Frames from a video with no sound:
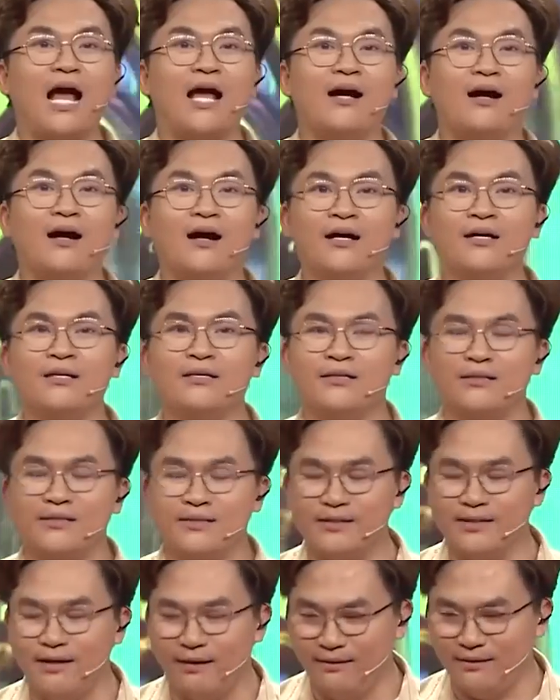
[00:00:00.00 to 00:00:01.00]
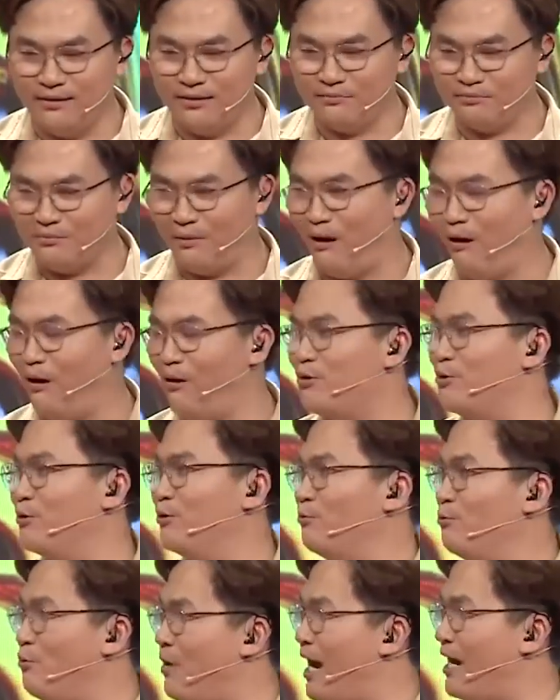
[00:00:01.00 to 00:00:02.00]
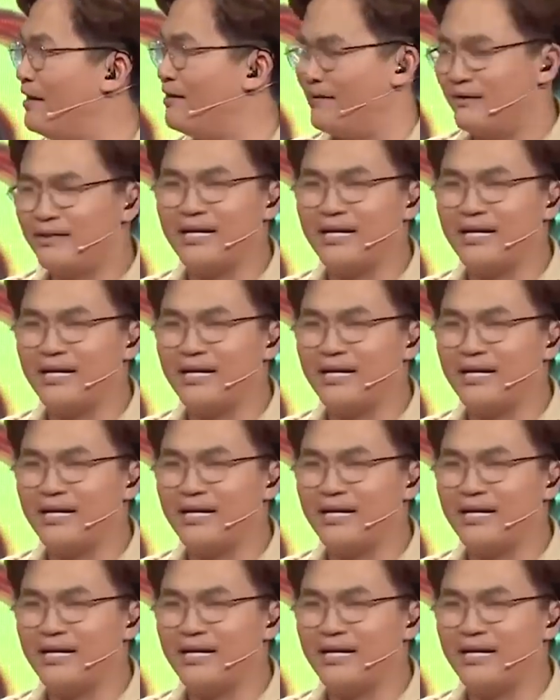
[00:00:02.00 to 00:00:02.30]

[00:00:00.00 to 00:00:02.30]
Ai ơi đừng bỏ ruộng quan